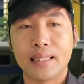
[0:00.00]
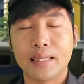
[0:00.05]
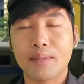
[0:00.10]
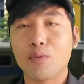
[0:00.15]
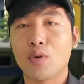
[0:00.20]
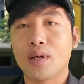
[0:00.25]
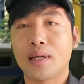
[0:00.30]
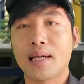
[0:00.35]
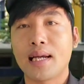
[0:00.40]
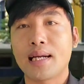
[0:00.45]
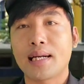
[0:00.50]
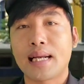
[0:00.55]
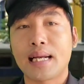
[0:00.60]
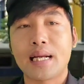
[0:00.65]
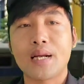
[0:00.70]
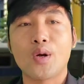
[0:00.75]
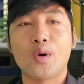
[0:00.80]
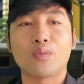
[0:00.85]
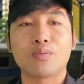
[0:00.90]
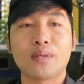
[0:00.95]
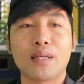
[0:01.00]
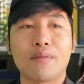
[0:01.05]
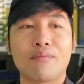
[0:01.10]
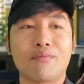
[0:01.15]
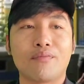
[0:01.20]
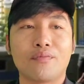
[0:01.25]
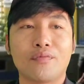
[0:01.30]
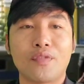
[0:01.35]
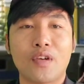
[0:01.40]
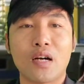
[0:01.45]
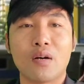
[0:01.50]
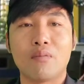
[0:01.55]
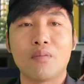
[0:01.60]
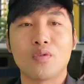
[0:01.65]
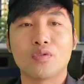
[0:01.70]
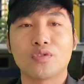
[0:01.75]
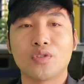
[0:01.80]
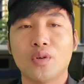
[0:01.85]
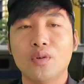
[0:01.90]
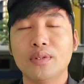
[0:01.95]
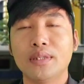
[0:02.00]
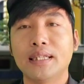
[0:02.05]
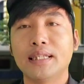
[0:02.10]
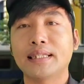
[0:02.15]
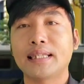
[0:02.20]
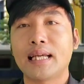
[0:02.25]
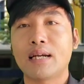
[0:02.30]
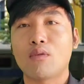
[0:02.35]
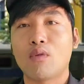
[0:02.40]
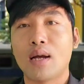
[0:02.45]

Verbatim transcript: nhâm hoàng khang thì đã đột nhập vào một số những cái tài